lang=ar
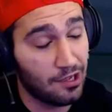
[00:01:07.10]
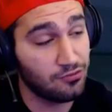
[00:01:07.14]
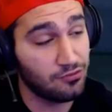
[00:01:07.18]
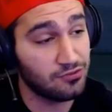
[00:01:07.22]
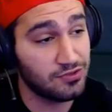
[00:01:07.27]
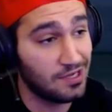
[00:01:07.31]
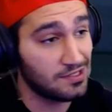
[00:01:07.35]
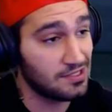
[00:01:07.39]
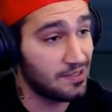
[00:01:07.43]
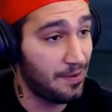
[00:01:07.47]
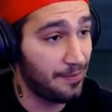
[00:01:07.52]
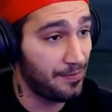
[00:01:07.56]

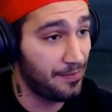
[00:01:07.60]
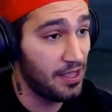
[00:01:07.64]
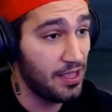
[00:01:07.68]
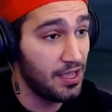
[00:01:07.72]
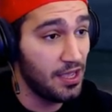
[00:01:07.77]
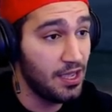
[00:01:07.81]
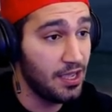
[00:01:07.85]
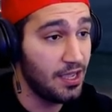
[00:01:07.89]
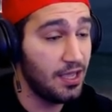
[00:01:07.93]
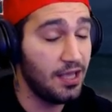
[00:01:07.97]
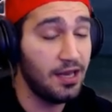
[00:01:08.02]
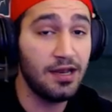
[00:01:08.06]
تاخذوني يا شباب
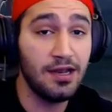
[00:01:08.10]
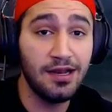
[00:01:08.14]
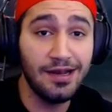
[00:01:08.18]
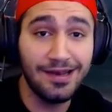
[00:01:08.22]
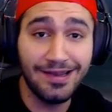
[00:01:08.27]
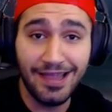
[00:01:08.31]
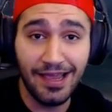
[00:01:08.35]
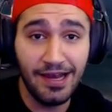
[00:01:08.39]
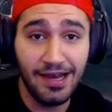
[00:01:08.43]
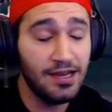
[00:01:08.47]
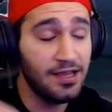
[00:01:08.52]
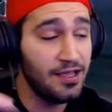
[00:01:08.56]

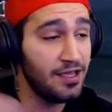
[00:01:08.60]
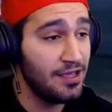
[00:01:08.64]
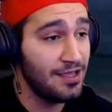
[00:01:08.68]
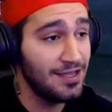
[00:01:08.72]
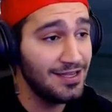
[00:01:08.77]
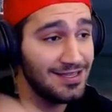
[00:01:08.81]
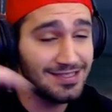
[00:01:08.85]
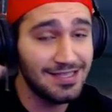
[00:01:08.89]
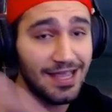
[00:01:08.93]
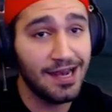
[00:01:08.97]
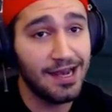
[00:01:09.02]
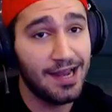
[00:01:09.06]
الكل
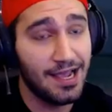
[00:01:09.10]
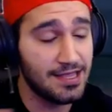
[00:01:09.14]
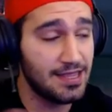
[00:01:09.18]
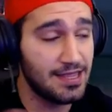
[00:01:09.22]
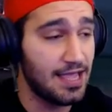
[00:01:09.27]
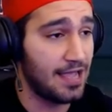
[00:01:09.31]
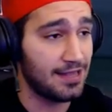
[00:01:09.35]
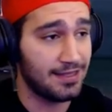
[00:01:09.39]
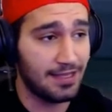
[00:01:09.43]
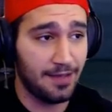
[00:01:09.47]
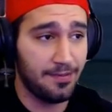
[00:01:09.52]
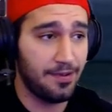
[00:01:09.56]
يصلح
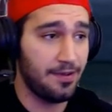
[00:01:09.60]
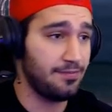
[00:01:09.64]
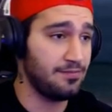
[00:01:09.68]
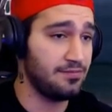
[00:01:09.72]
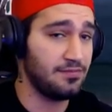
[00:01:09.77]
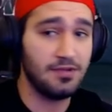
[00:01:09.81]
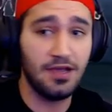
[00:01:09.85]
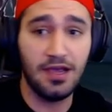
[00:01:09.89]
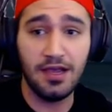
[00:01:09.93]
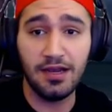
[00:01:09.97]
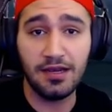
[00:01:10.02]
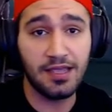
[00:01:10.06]
تحت حباب
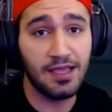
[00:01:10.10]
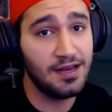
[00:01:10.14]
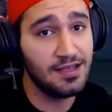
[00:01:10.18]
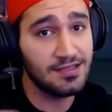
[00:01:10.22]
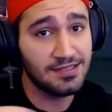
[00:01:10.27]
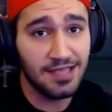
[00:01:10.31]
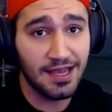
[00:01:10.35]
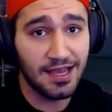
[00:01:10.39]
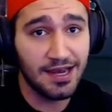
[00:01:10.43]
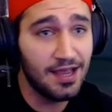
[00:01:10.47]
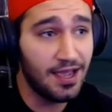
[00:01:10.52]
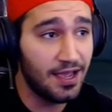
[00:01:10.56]
الكل
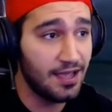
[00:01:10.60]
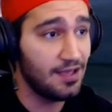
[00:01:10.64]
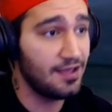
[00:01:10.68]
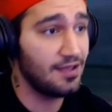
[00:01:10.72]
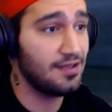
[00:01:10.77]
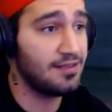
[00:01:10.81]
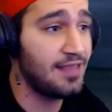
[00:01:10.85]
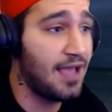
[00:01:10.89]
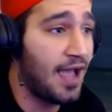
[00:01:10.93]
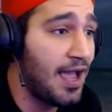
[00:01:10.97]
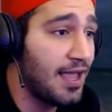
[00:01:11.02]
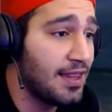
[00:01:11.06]
يصلح
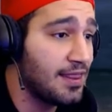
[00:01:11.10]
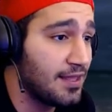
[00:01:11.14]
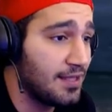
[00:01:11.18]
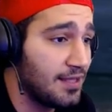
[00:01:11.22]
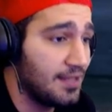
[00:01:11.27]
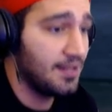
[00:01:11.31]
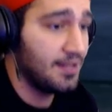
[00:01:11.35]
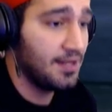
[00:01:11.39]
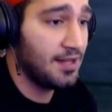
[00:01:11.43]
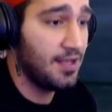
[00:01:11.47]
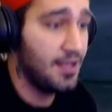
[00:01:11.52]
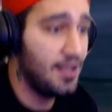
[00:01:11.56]
آه، تحت
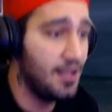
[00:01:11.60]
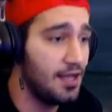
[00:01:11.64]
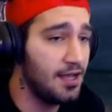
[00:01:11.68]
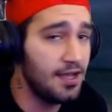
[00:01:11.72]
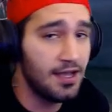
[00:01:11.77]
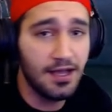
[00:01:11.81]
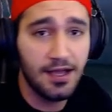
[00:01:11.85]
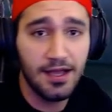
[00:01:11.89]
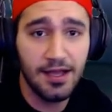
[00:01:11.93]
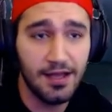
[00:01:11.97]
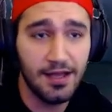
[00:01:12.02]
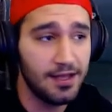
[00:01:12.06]

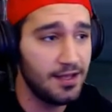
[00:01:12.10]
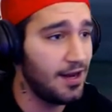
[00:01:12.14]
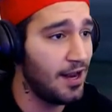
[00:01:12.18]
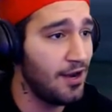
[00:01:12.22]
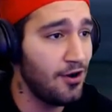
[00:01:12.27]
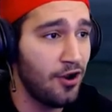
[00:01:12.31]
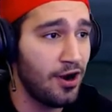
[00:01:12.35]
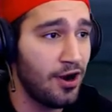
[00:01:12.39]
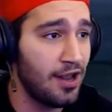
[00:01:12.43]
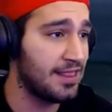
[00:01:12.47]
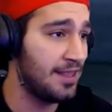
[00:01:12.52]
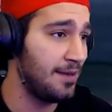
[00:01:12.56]
آه،
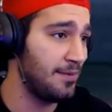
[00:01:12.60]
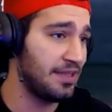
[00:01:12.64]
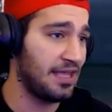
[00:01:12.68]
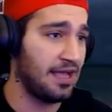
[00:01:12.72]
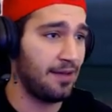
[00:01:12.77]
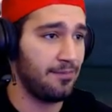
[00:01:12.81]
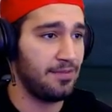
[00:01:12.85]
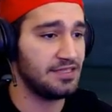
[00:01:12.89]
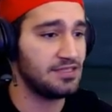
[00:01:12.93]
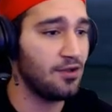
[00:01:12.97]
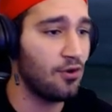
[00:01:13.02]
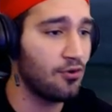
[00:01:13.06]
لانه انا كثير
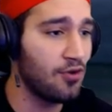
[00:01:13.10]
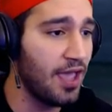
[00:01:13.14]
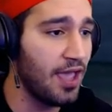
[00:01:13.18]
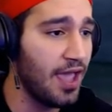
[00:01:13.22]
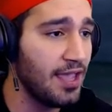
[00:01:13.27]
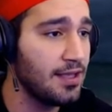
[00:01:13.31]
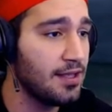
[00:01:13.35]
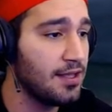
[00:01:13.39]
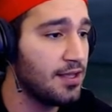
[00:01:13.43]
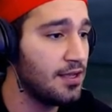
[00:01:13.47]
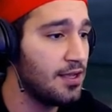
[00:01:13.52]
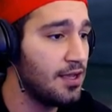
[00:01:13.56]
متحمس
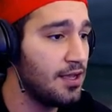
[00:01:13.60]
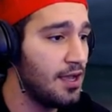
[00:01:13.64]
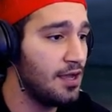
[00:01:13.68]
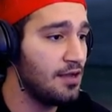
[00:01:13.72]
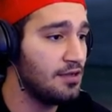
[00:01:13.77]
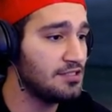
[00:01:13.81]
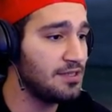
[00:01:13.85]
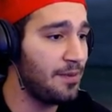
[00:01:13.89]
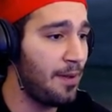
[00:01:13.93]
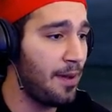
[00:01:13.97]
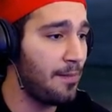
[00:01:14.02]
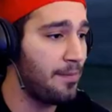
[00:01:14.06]
اوكي
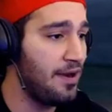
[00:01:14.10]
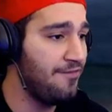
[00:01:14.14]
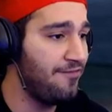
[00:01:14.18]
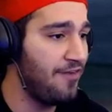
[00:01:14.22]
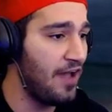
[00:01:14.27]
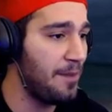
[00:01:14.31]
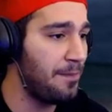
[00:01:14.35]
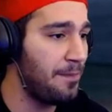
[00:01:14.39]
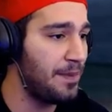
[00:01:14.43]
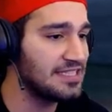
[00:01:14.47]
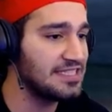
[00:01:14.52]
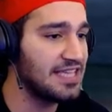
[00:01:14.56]
شباب
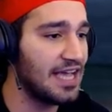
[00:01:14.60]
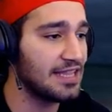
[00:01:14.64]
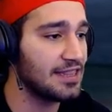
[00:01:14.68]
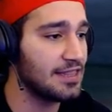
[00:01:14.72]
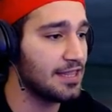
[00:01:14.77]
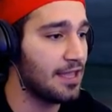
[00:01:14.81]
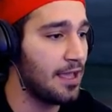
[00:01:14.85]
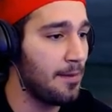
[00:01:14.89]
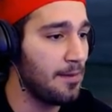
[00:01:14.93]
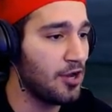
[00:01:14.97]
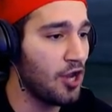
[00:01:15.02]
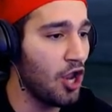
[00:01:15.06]
الفاير باسات
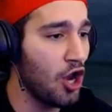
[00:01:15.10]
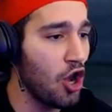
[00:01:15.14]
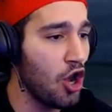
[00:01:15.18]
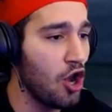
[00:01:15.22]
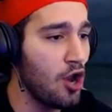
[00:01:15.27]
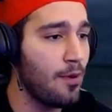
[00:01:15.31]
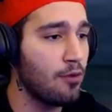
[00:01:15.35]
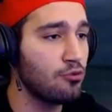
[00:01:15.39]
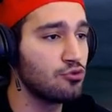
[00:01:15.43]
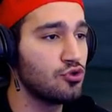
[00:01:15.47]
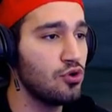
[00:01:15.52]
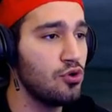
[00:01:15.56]

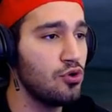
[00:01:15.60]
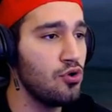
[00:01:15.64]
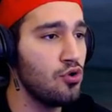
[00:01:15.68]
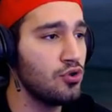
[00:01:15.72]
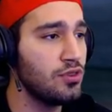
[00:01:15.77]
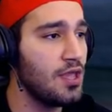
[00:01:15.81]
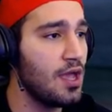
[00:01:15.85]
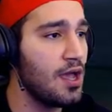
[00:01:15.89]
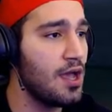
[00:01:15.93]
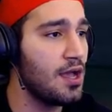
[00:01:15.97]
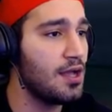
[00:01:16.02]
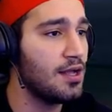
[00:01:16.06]
كله
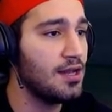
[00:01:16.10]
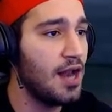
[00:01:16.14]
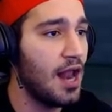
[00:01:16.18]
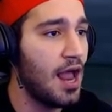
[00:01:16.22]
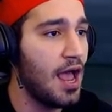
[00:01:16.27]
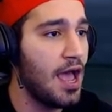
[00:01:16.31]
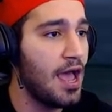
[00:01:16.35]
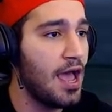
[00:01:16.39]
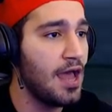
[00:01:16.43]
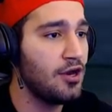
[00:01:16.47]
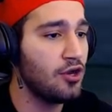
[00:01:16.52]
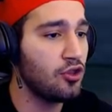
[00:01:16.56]
موجوده
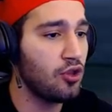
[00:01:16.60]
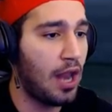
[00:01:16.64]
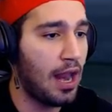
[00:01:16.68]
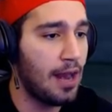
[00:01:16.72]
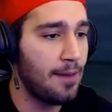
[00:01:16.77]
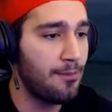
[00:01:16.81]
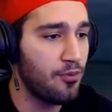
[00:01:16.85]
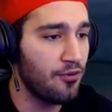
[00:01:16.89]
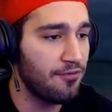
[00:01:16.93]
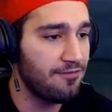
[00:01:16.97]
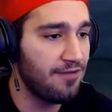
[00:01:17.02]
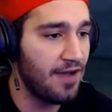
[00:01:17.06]
ندخل
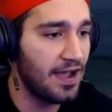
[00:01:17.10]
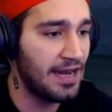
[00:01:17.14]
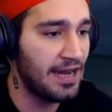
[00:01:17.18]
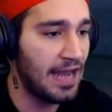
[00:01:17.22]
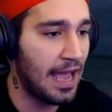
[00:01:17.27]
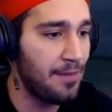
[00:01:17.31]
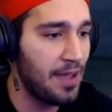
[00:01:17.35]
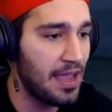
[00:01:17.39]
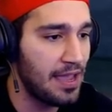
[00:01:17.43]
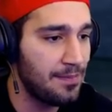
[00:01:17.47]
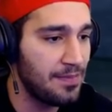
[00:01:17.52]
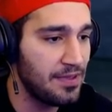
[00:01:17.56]
على البروفايل
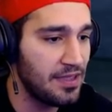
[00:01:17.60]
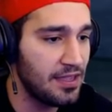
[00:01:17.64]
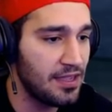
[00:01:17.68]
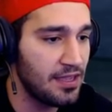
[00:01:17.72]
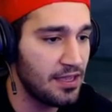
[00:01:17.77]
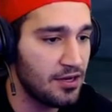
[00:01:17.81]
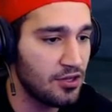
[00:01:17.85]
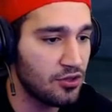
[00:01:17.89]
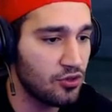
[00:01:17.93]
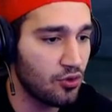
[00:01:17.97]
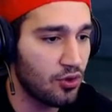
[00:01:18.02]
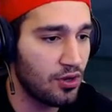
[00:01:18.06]

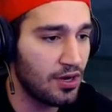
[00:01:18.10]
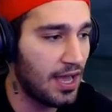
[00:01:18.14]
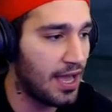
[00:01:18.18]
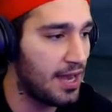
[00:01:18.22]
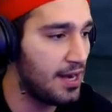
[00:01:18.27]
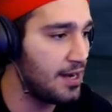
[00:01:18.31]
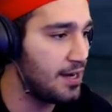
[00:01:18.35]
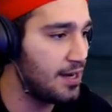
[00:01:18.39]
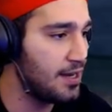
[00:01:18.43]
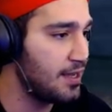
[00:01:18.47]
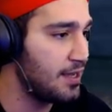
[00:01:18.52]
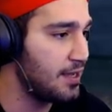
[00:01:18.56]
حبايبي ندخل
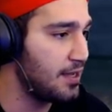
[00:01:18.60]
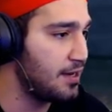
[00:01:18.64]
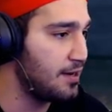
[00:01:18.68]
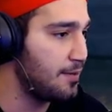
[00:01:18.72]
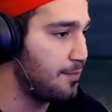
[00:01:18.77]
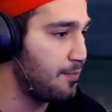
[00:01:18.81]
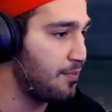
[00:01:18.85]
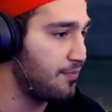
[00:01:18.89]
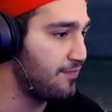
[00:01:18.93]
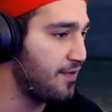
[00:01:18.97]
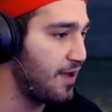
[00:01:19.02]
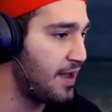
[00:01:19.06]
على
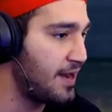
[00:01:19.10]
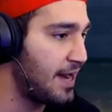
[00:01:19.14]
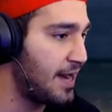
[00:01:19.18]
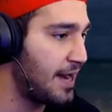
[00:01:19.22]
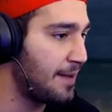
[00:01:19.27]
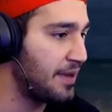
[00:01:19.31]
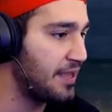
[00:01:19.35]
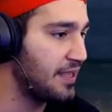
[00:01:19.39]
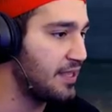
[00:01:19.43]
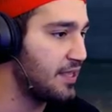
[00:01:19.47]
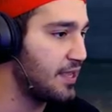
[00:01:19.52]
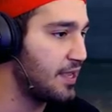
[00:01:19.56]
البروفايل
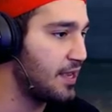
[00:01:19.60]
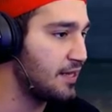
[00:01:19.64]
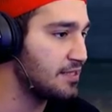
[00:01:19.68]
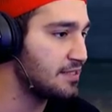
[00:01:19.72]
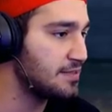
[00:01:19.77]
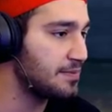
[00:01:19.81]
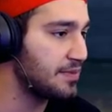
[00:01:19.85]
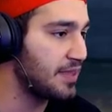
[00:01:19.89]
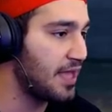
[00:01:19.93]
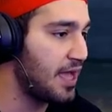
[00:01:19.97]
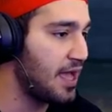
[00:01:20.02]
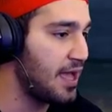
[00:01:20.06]
40 كيلو
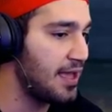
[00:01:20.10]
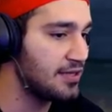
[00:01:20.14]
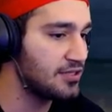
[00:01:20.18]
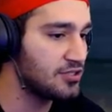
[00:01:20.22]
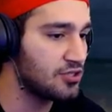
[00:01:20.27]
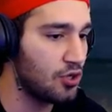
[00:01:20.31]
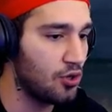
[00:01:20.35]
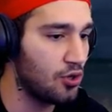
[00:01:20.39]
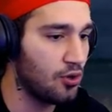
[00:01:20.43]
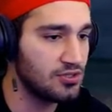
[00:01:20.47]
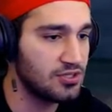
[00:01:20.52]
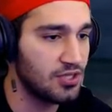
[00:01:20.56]

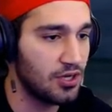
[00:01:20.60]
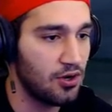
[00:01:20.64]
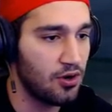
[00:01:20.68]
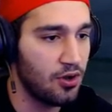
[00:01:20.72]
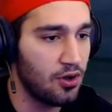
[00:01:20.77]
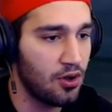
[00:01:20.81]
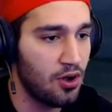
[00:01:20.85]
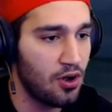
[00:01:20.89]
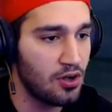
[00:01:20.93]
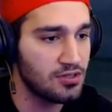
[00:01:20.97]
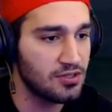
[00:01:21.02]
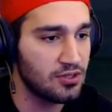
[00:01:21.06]
17 لوز
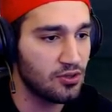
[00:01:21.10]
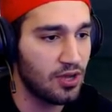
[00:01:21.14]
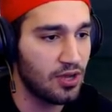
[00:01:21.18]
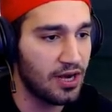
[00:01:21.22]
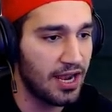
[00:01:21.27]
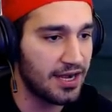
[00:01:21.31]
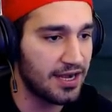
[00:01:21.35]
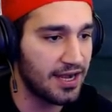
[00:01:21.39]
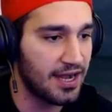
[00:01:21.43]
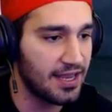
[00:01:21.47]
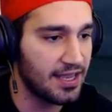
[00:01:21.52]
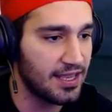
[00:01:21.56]
اللوز ندخل
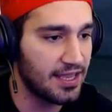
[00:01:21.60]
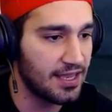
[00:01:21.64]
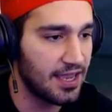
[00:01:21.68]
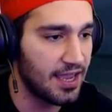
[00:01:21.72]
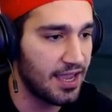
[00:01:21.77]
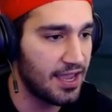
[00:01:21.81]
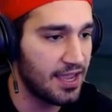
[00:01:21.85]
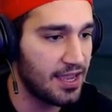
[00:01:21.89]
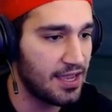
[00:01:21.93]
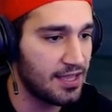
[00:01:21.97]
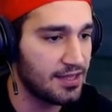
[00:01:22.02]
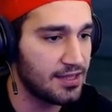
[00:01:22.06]
على
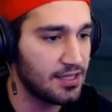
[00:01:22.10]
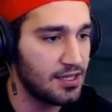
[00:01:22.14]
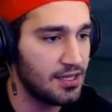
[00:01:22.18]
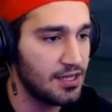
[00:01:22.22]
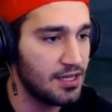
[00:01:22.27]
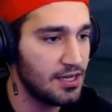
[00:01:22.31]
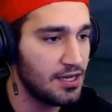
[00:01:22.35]
الرنكت